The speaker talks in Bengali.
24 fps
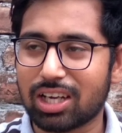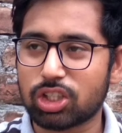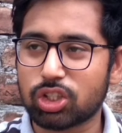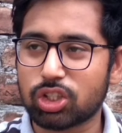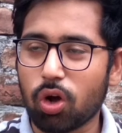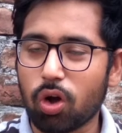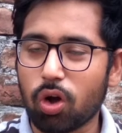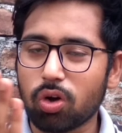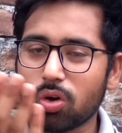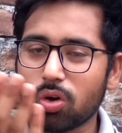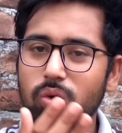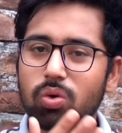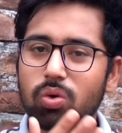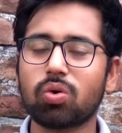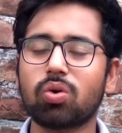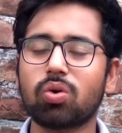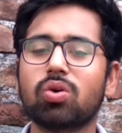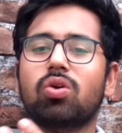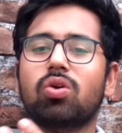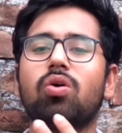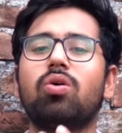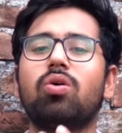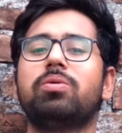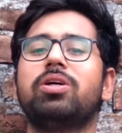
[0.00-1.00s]
তার
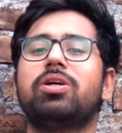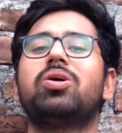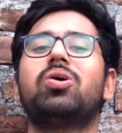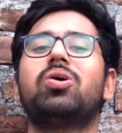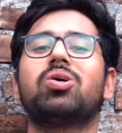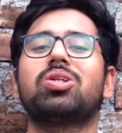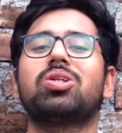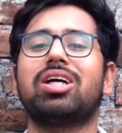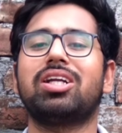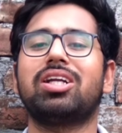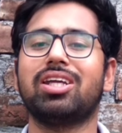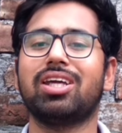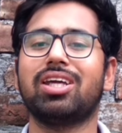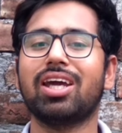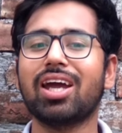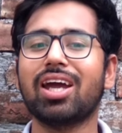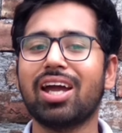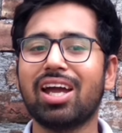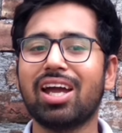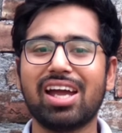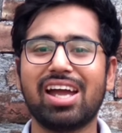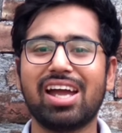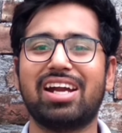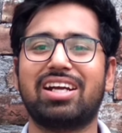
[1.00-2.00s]
সকল অভিজ্ঞতা নিয়ে
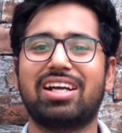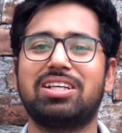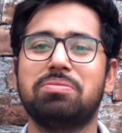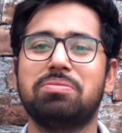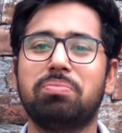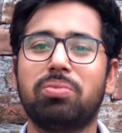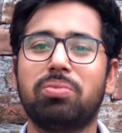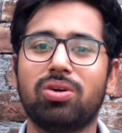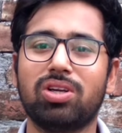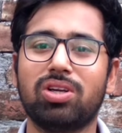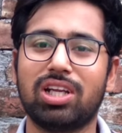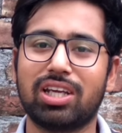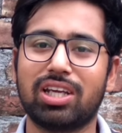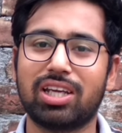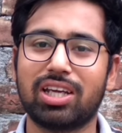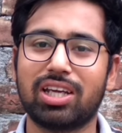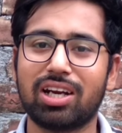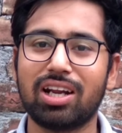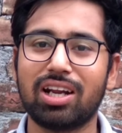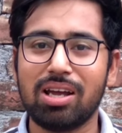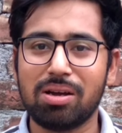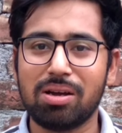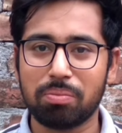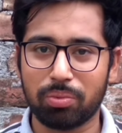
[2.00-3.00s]
একটি বই
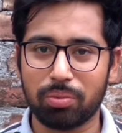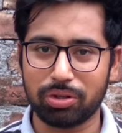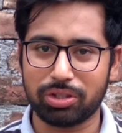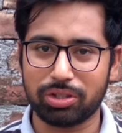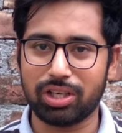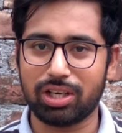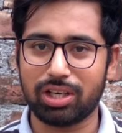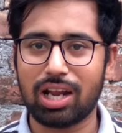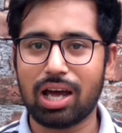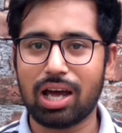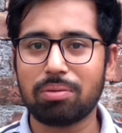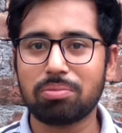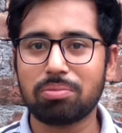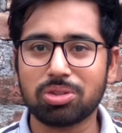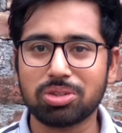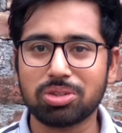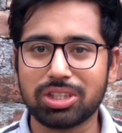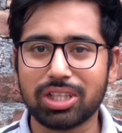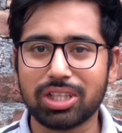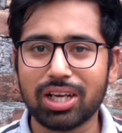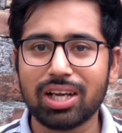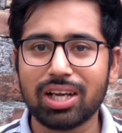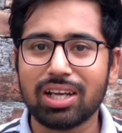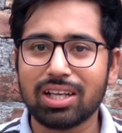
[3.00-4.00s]
লিখেন বইটির নাম
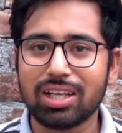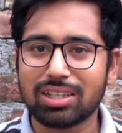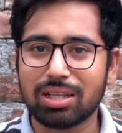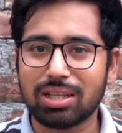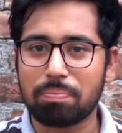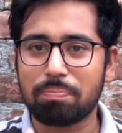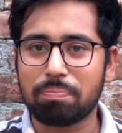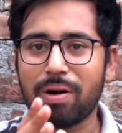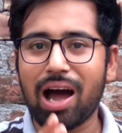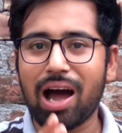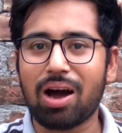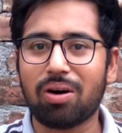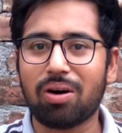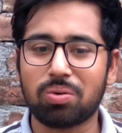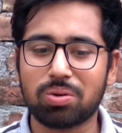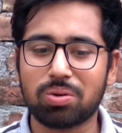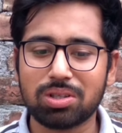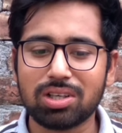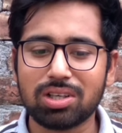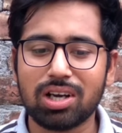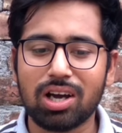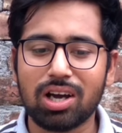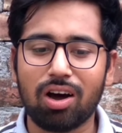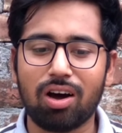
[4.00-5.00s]
হচ্ছে দ্য
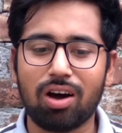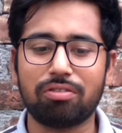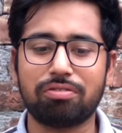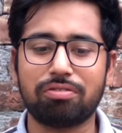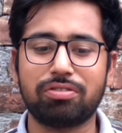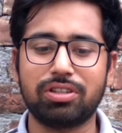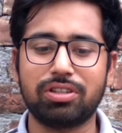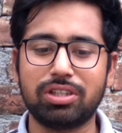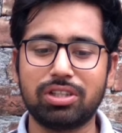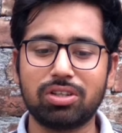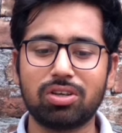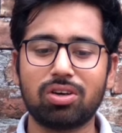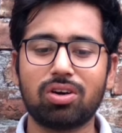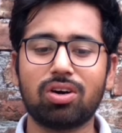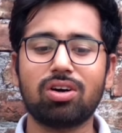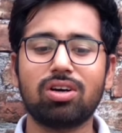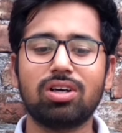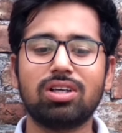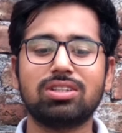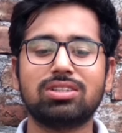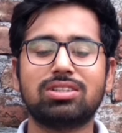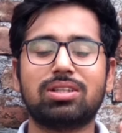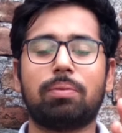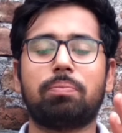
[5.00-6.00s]
পাওয়ার অফ ইয়ো
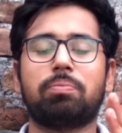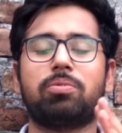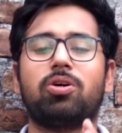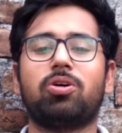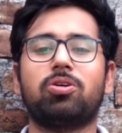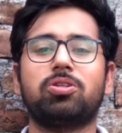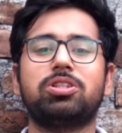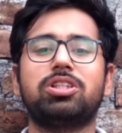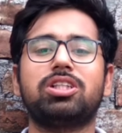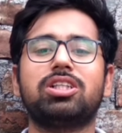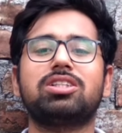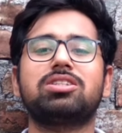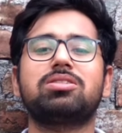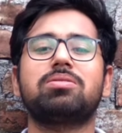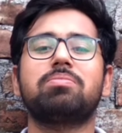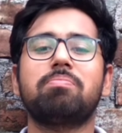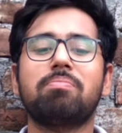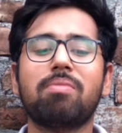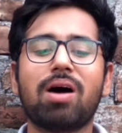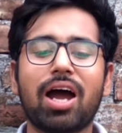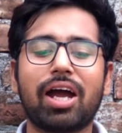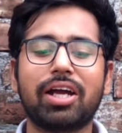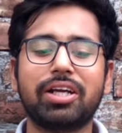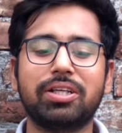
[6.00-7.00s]
সাবকনশিয়াস
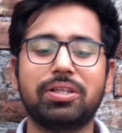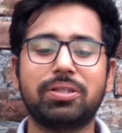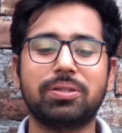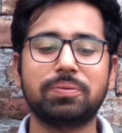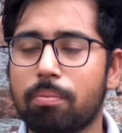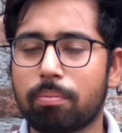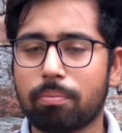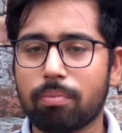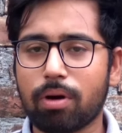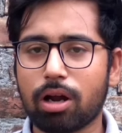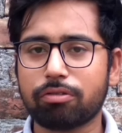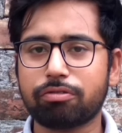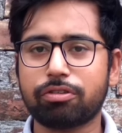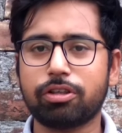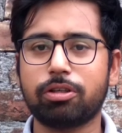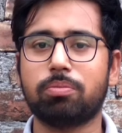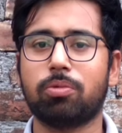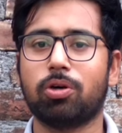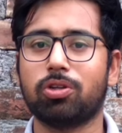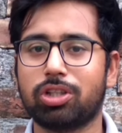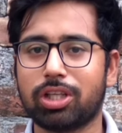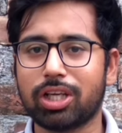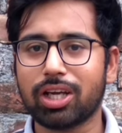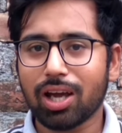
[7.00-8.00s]
মাইন্ড
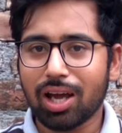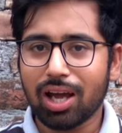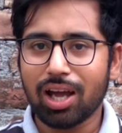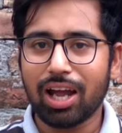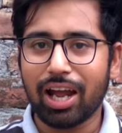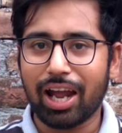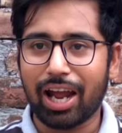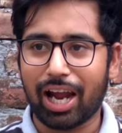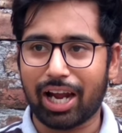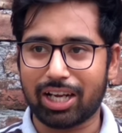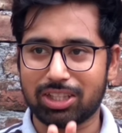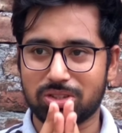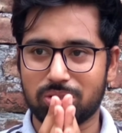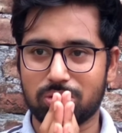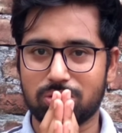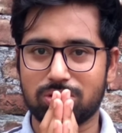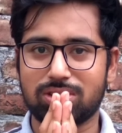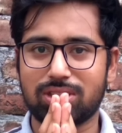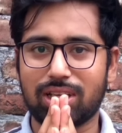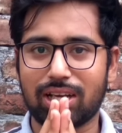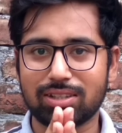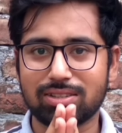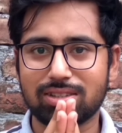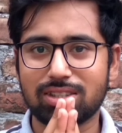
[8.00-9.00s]
মার্ফির মতে একজন
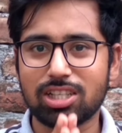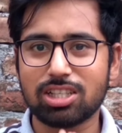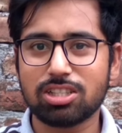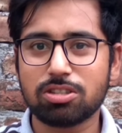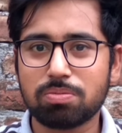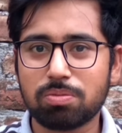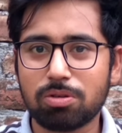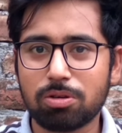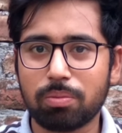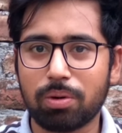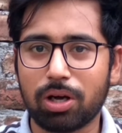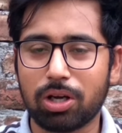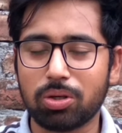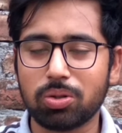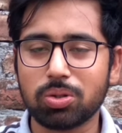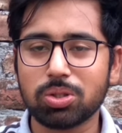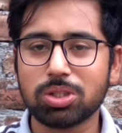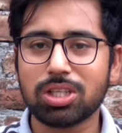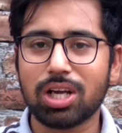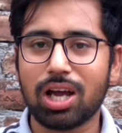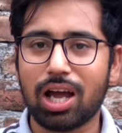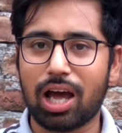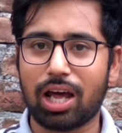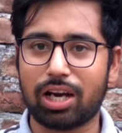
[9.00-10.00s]
সাকসেসফুল
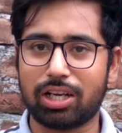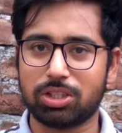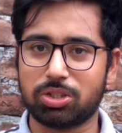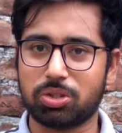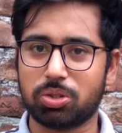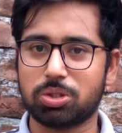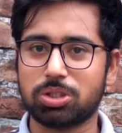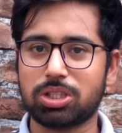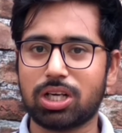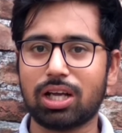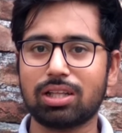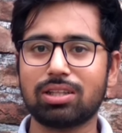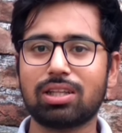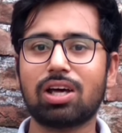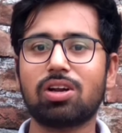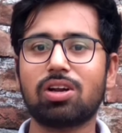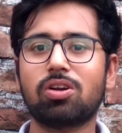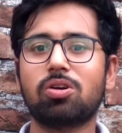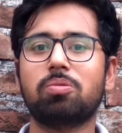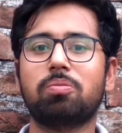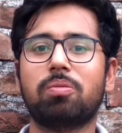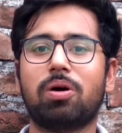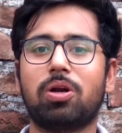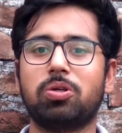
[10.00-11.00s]
মানুষ আর একজন
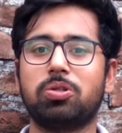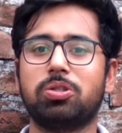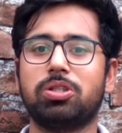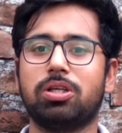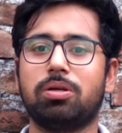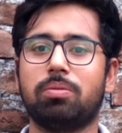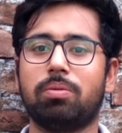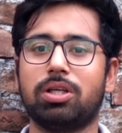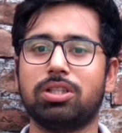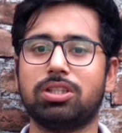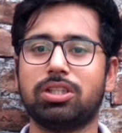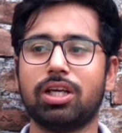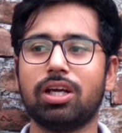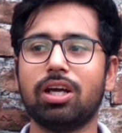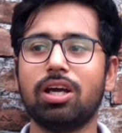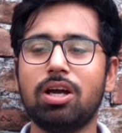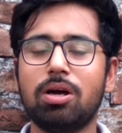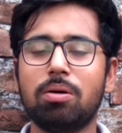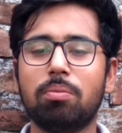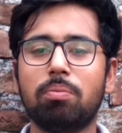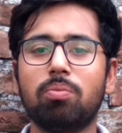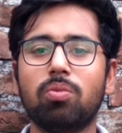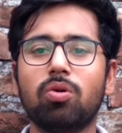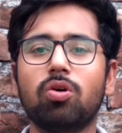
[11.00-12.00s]
সাধারণ মানুষের মাঝে
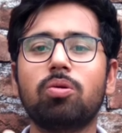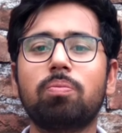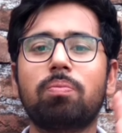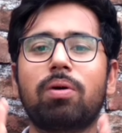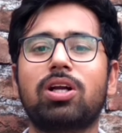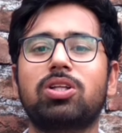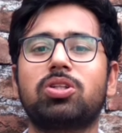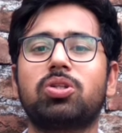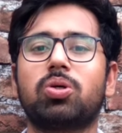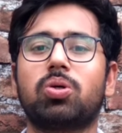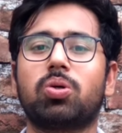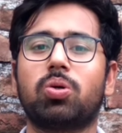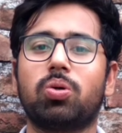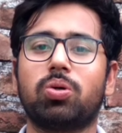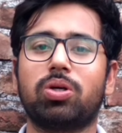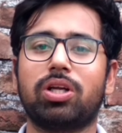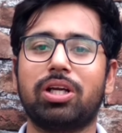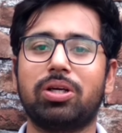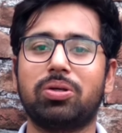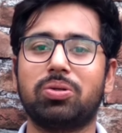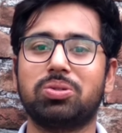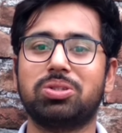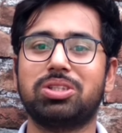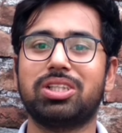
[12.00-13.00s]
মূল
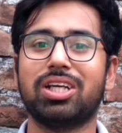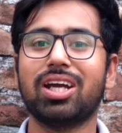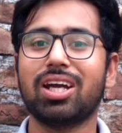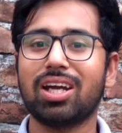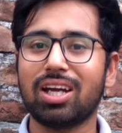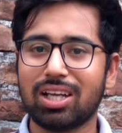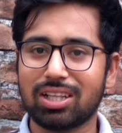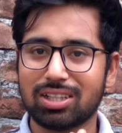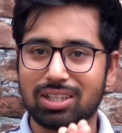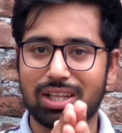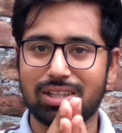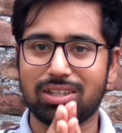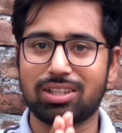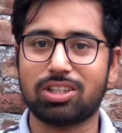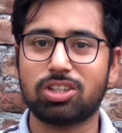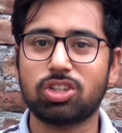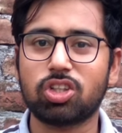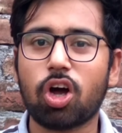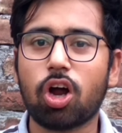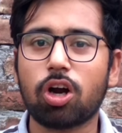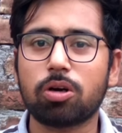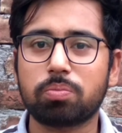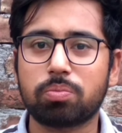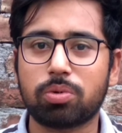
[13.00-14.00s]
পার্থক্যটাই হচ্ছে তাদের
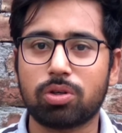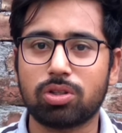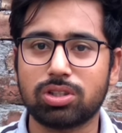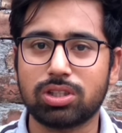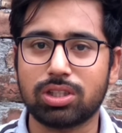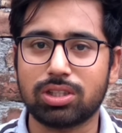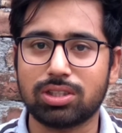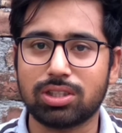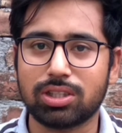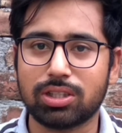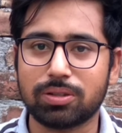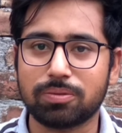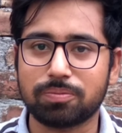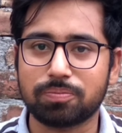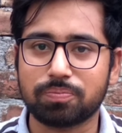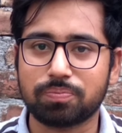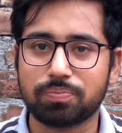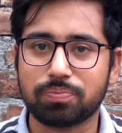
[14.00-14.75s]
থট প্রসেসে